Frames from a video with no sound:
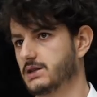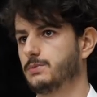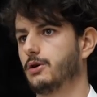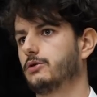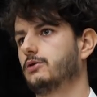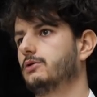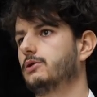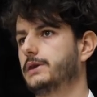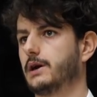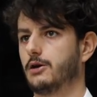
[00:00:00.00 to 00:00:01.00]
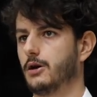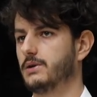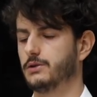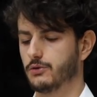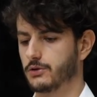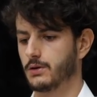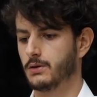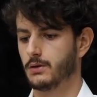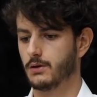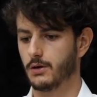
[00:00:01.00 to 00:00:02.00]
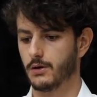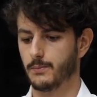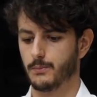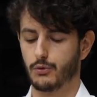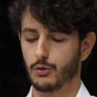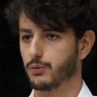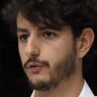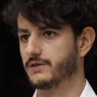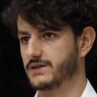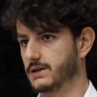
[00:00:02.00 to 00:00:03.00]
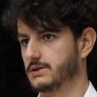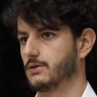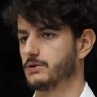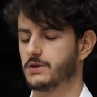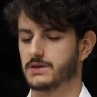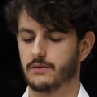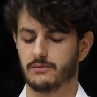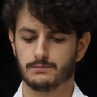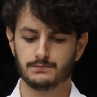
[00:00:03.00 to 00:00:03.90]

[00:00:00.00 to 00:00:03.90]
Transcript: Casper de, Ethereum et d'autres pour le proof of stake sont servent.